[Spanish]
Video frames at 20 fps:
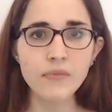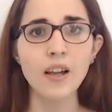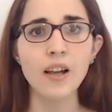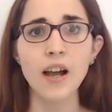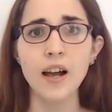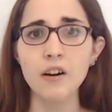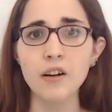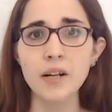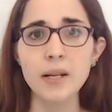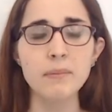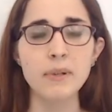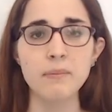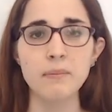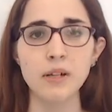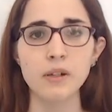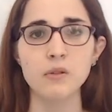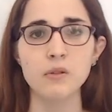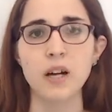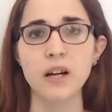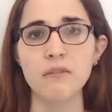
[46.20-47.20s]
Ahora en
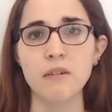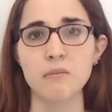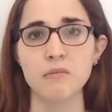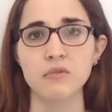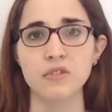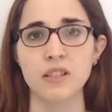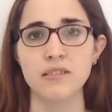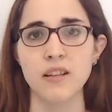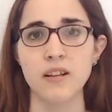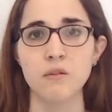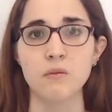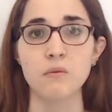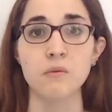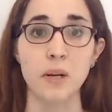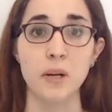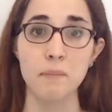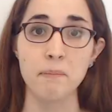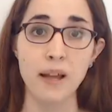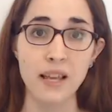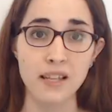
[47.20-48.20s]
primer lugar vamos a hacer un
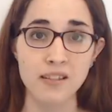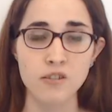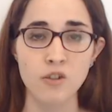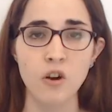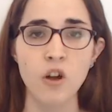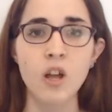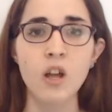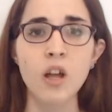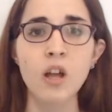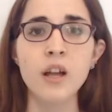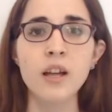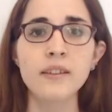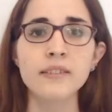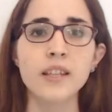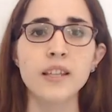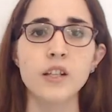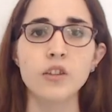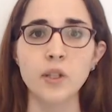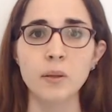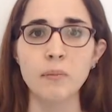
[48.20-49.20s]
repaso
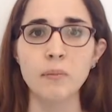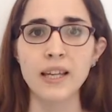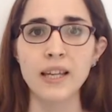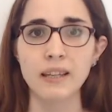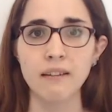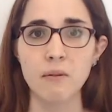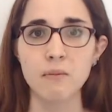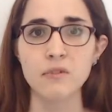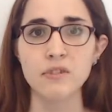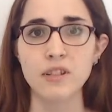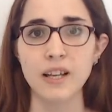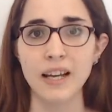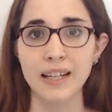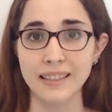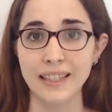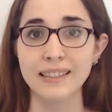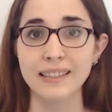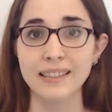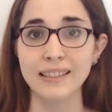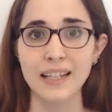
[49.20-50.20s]
de los temas que vamos a
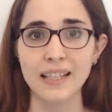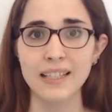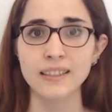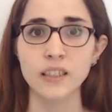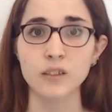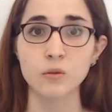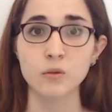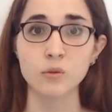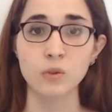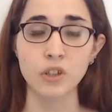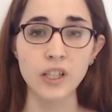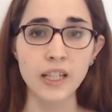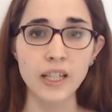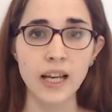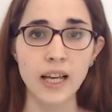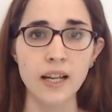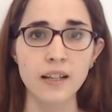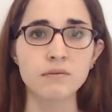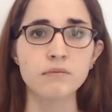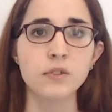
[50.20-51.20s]
tratar en esta
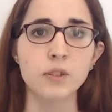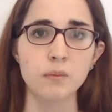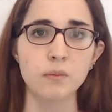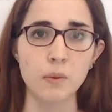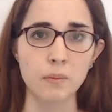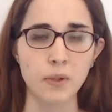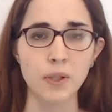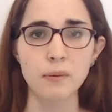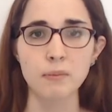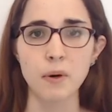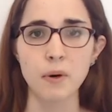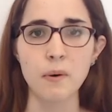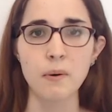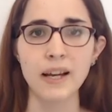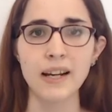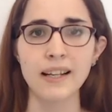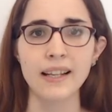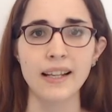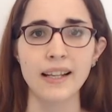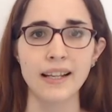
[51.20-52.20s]
tutoría, como podemos
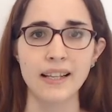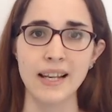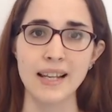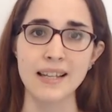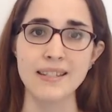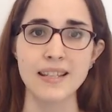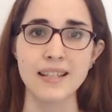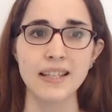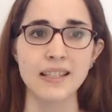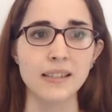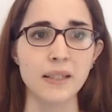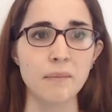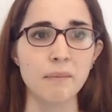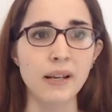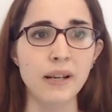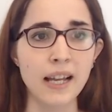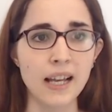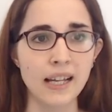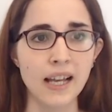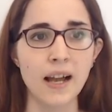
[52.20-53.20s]
ver en la siguiente
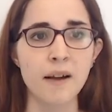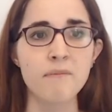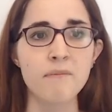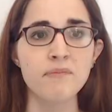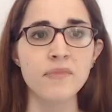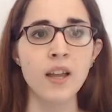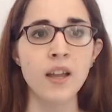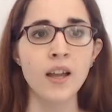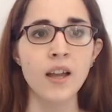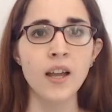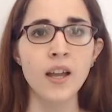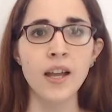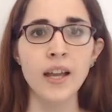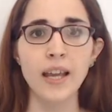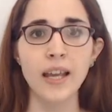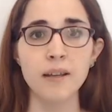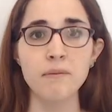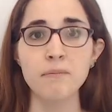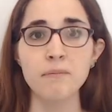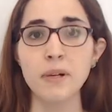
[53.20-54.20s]
placa.
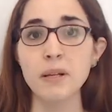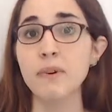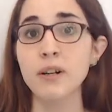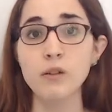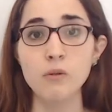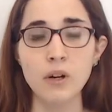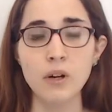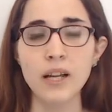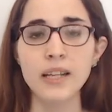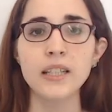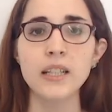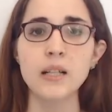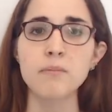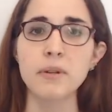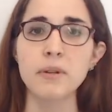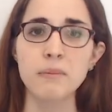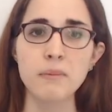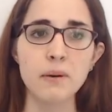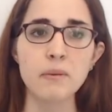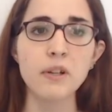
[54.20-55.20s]
En primer lugar y en el
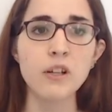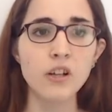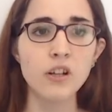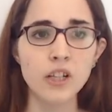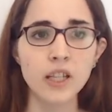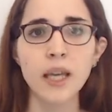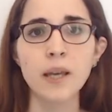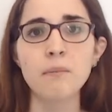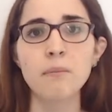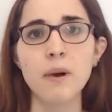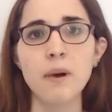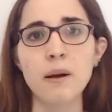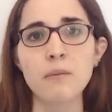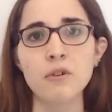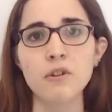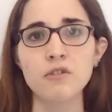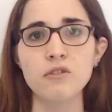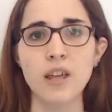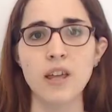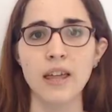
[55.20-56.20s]
primer bloque
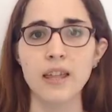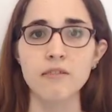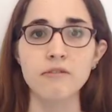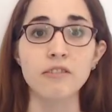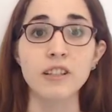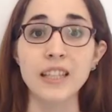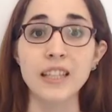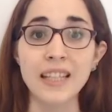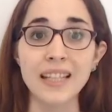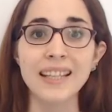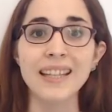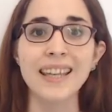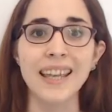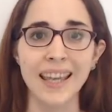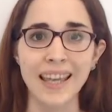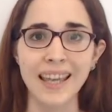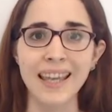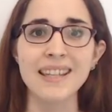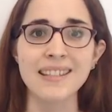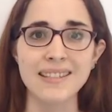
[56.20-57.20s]
vamos a definir
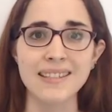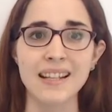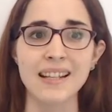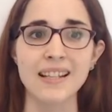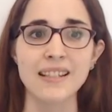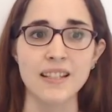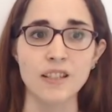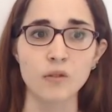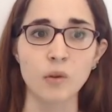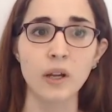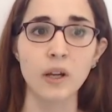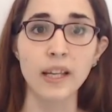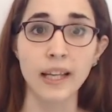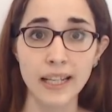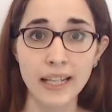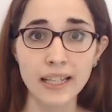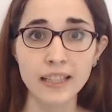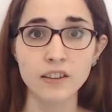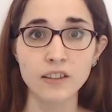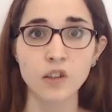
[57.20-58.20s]
qué es el
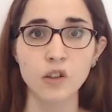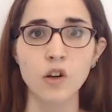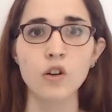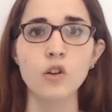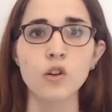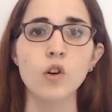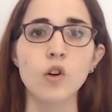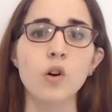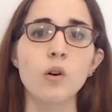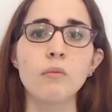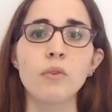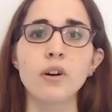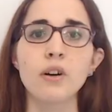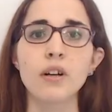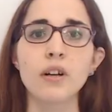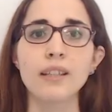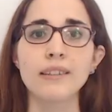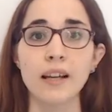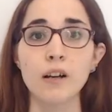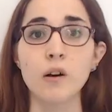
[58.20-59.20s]
citoesqueleto,
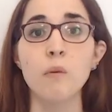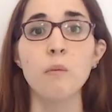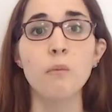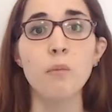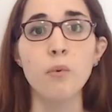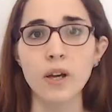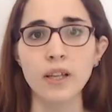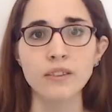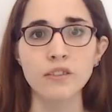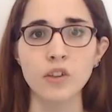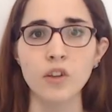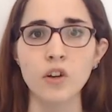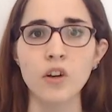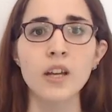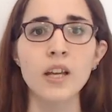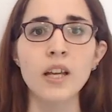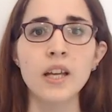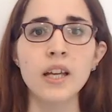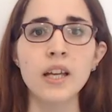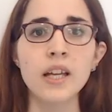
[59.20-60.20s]
cómo está compuesto
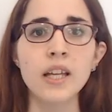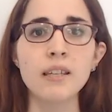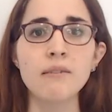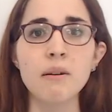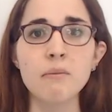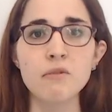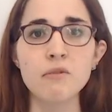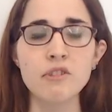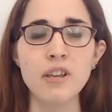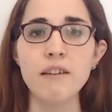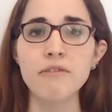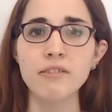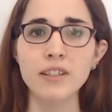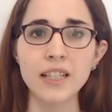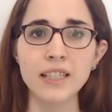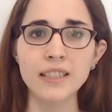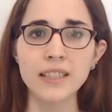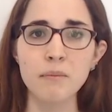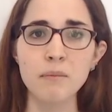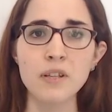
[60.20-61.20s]
y vamos a
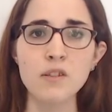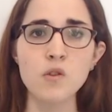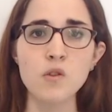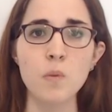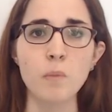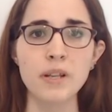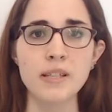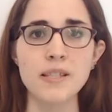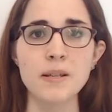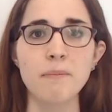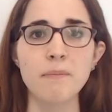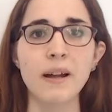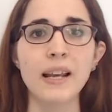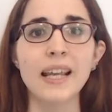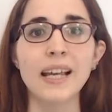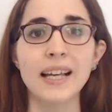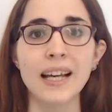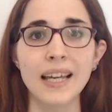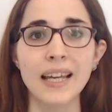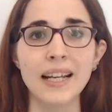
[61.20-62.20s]
definir también sus
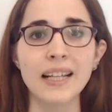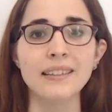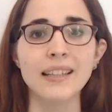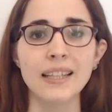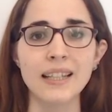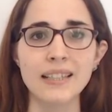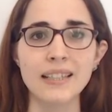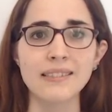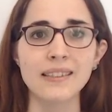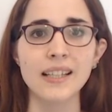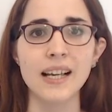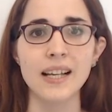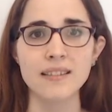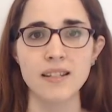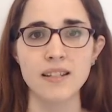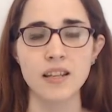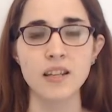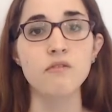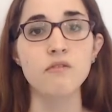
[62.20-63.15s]
principales características y